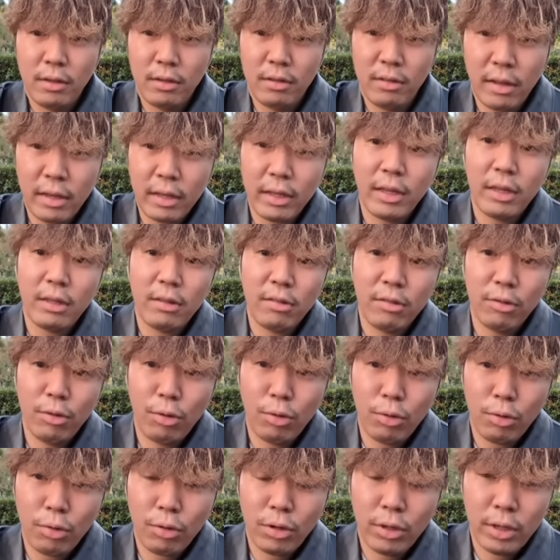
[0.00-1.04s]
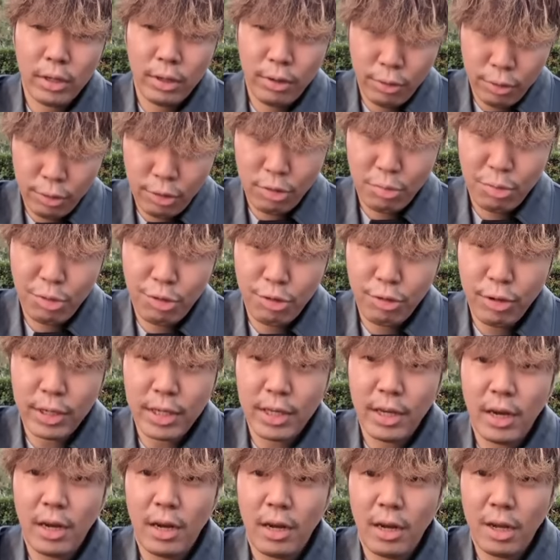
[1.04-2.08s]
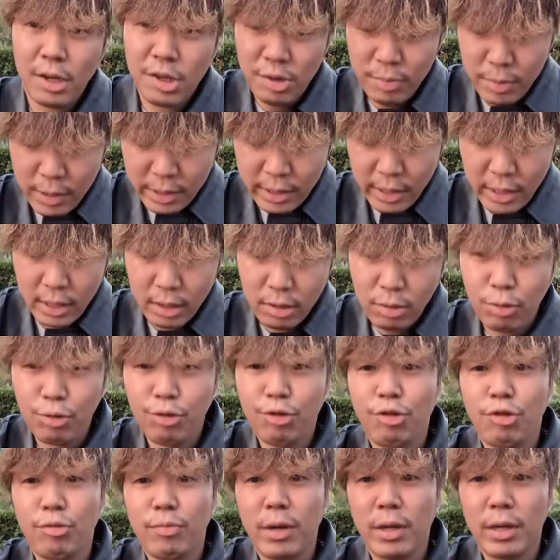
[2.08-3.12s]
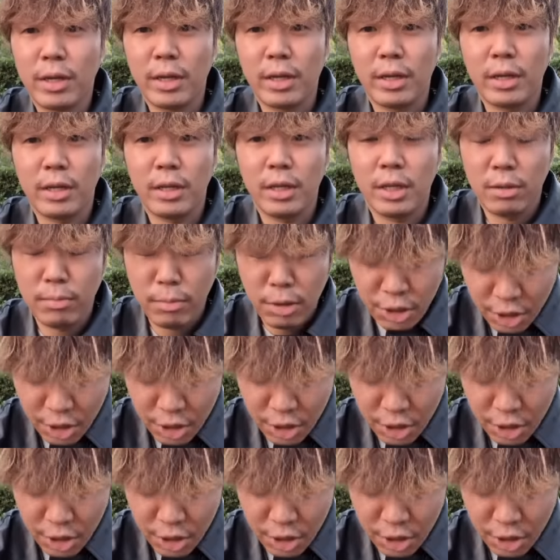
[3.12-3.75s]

先月の YouTube 収益が初めて50万円いき